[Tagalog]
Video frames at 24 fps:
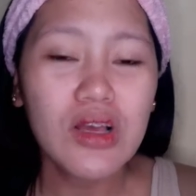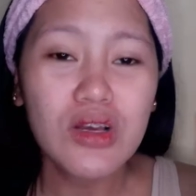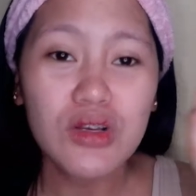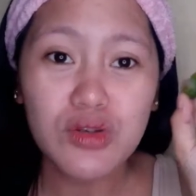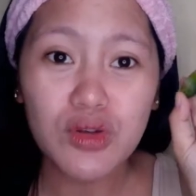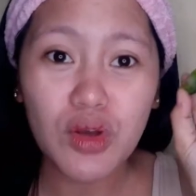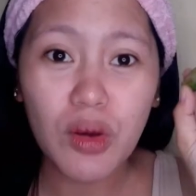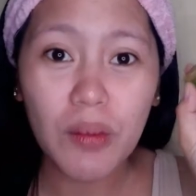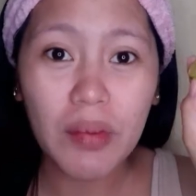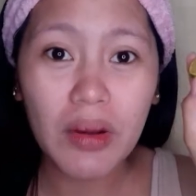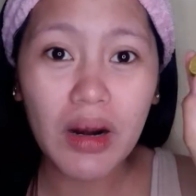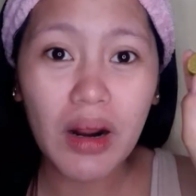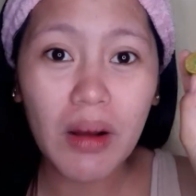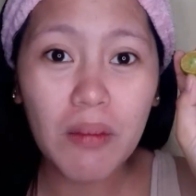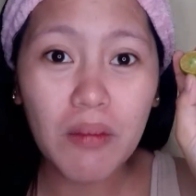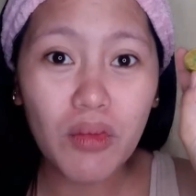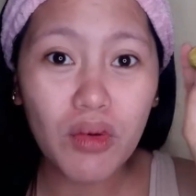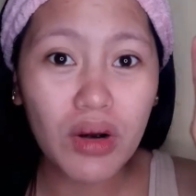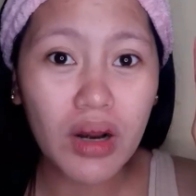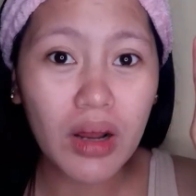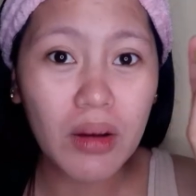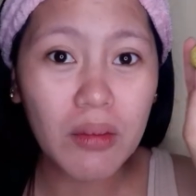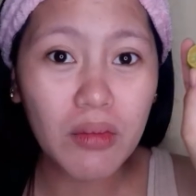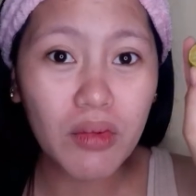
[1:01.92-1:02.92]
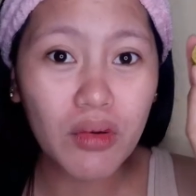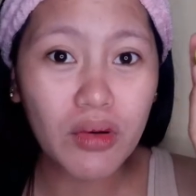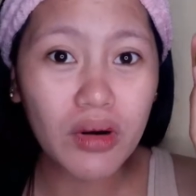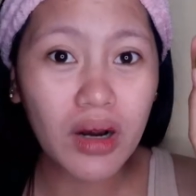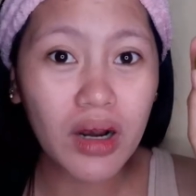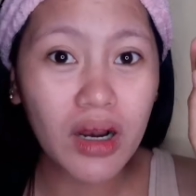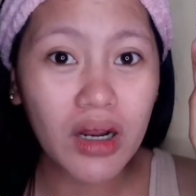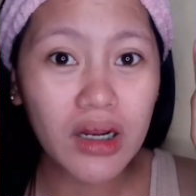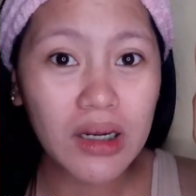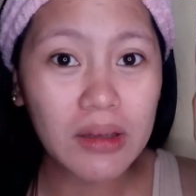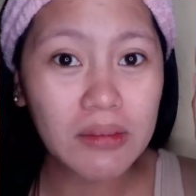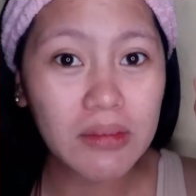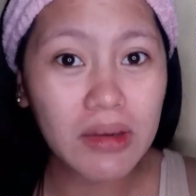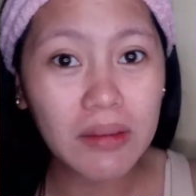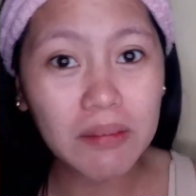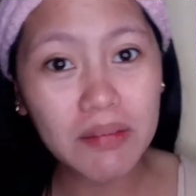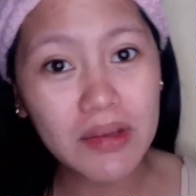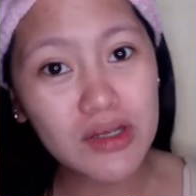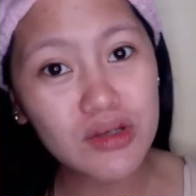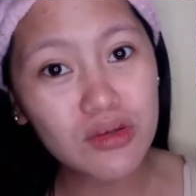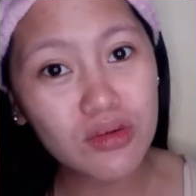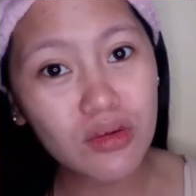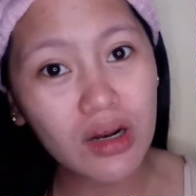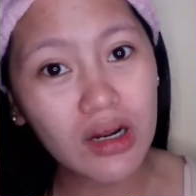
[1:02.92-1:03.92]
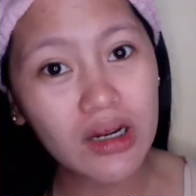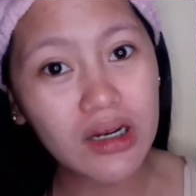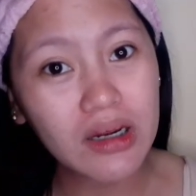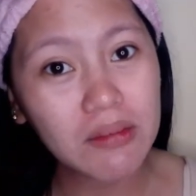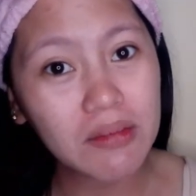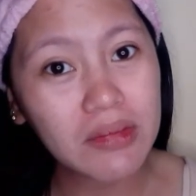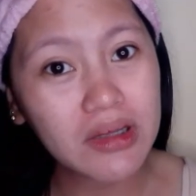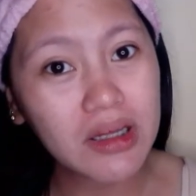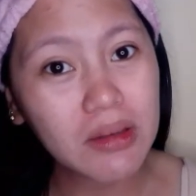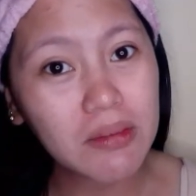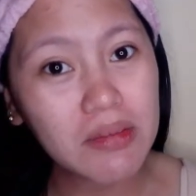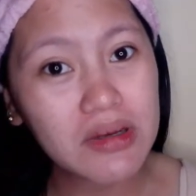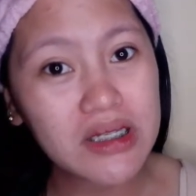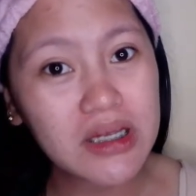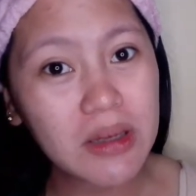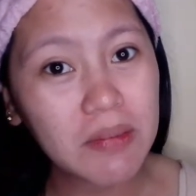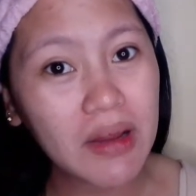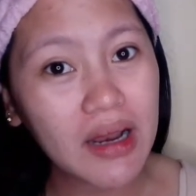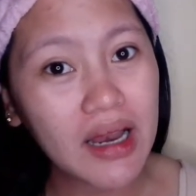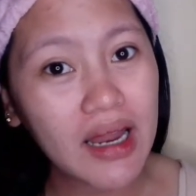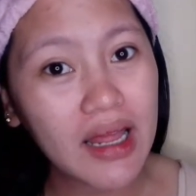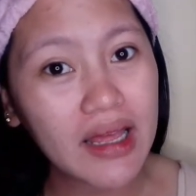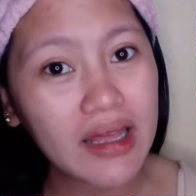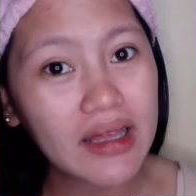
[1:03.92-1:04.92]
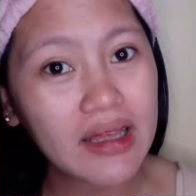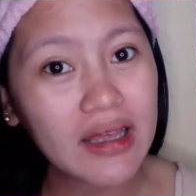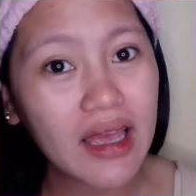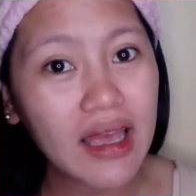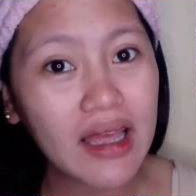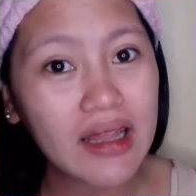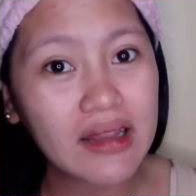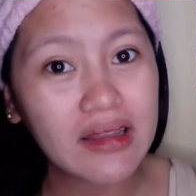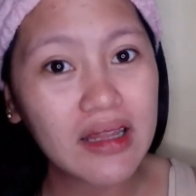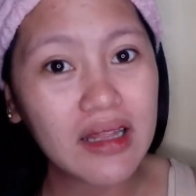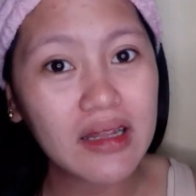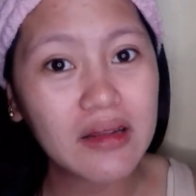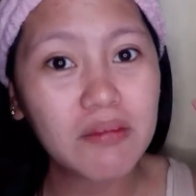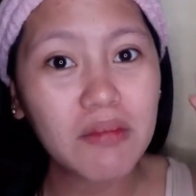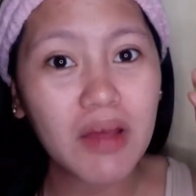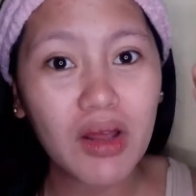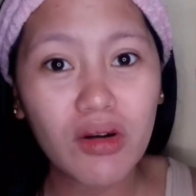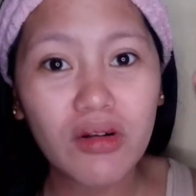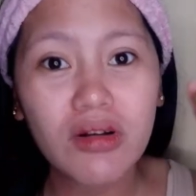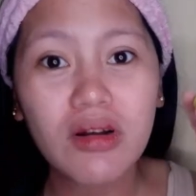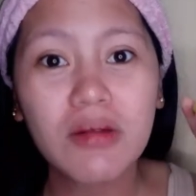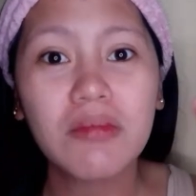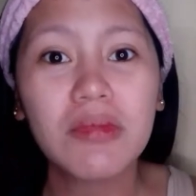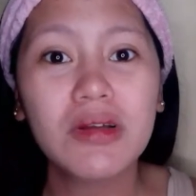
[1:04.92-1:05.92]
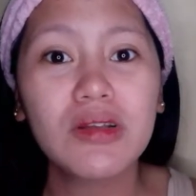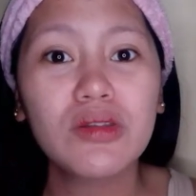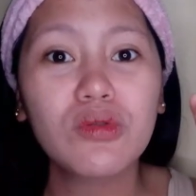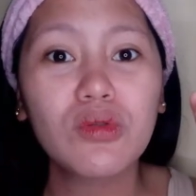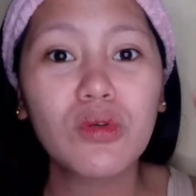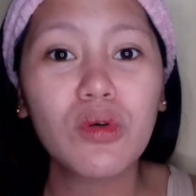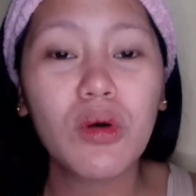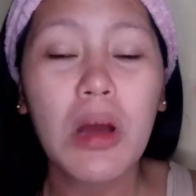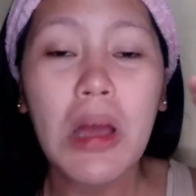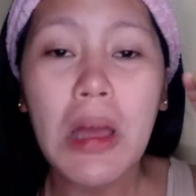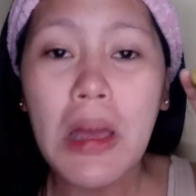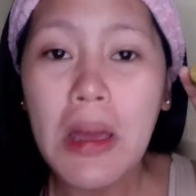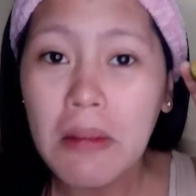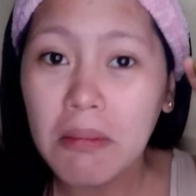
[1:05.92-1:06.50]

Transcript: sobrang murang-mura lang naman, piso lang naman 'di ba sa palengke and then meron naman to